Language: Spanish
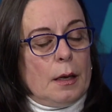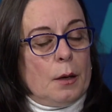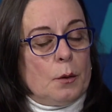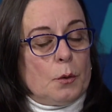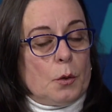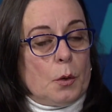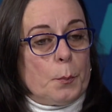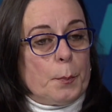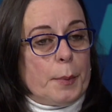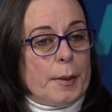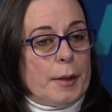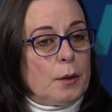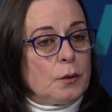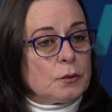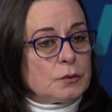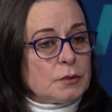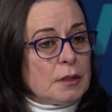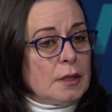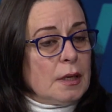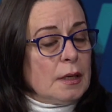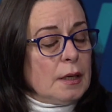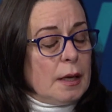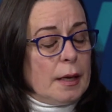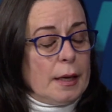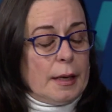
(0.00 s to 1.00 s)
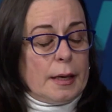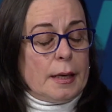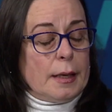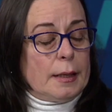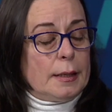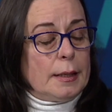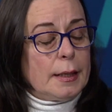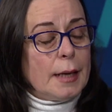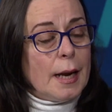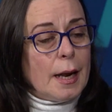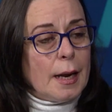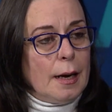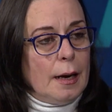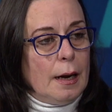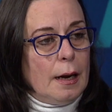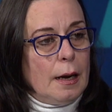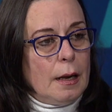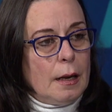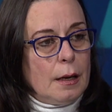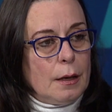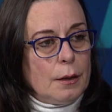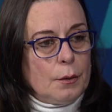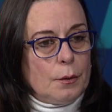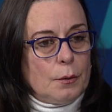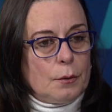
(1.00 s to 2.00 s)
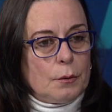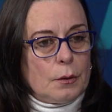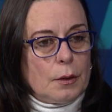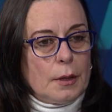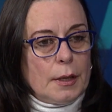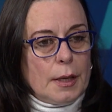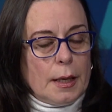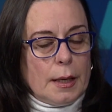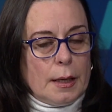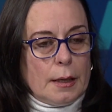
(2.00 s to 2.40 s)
europeos en general. ¿no?